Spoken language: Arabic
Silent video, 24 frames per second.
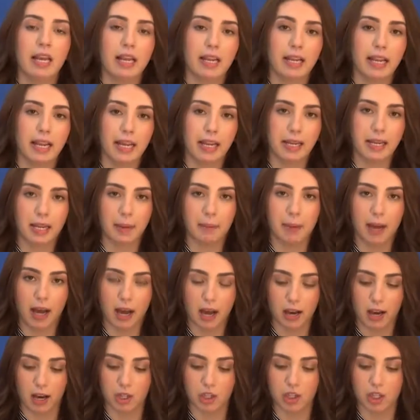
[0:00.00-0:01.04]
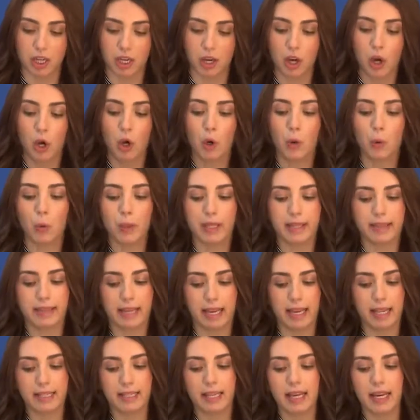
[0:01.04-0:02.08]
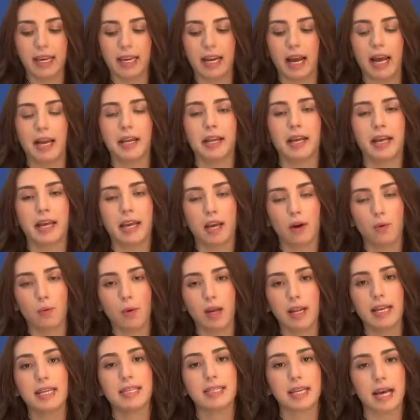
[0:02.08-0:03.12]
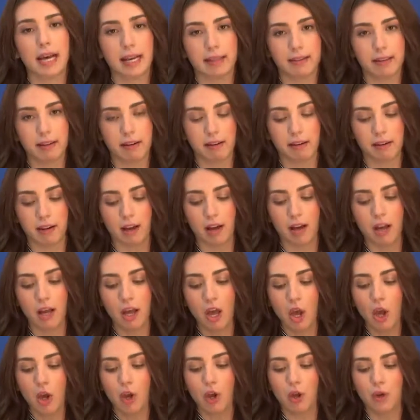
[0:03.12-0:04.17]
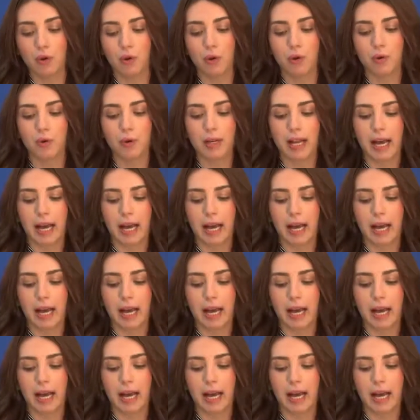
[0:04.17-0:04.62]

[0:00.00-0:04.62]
اللي هن بحاجة والثالثة رح نحاول إذا قدرنا إنه يكون